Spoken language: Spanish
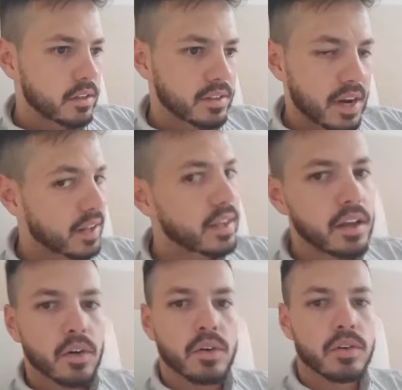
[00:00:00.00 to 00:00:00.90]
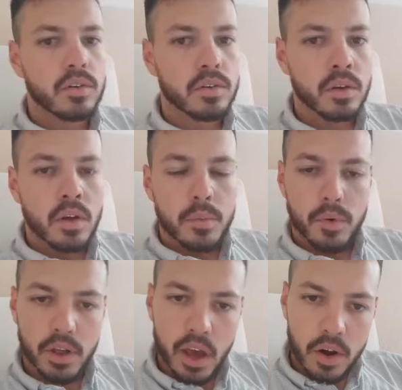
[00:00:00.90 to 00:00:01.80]
tranquilo.
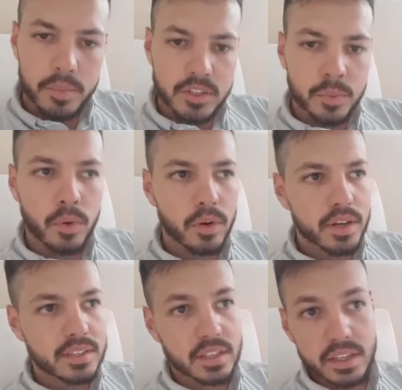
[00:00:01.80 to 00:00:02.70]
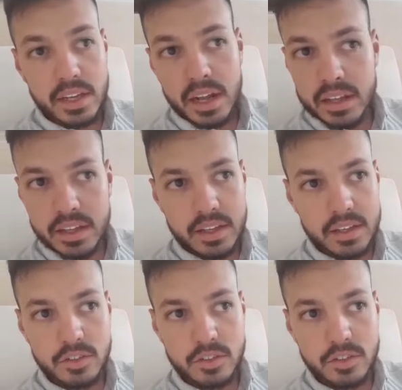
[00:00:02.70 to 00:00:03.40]
Porque ahora mismo ni siquiera eh,